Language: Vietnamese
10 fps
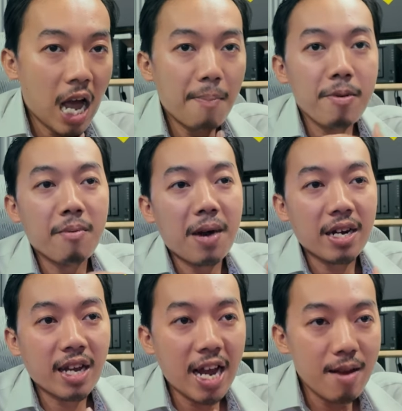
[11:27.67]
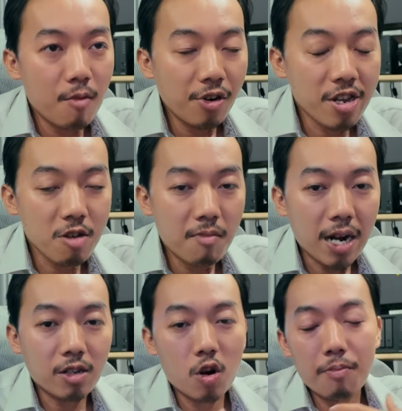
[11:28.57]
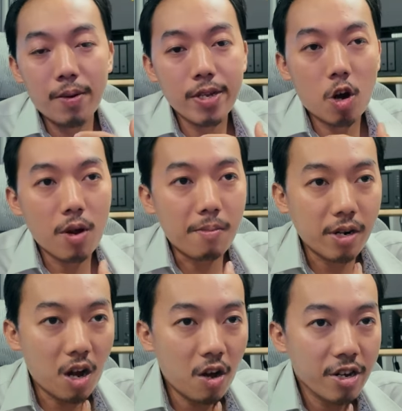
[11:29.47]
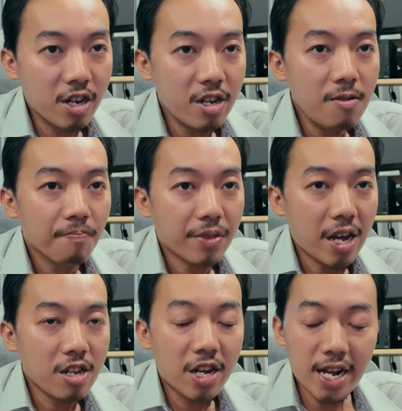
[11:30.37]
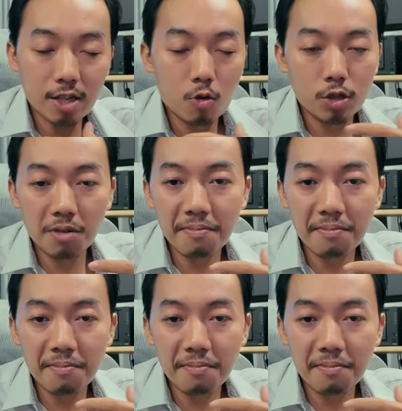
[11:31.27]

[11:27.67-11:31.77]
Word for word: copy và màn khai muốn để nhóm ban flop hơi bị ô bẹp nó không đi ấy để dương ai tục